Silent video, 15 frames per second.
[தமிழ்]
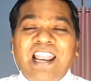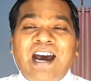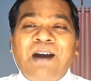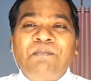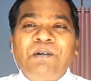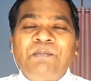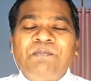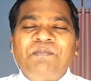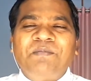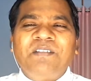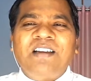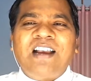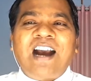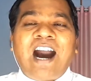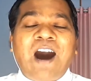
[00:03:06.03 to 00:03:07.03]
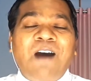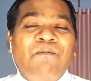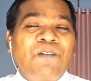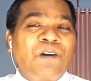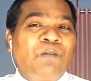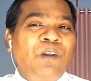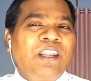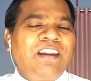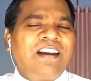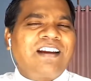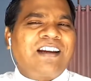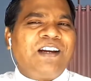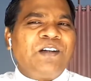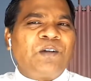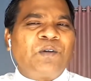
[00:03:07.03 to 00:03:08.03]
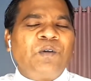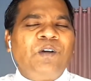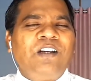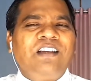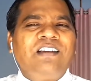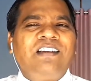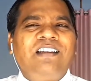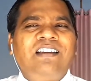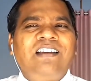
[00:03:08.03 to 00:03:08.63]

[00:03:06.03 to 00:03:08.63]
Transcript: நாமும் அவருடைய கண் கொண்டு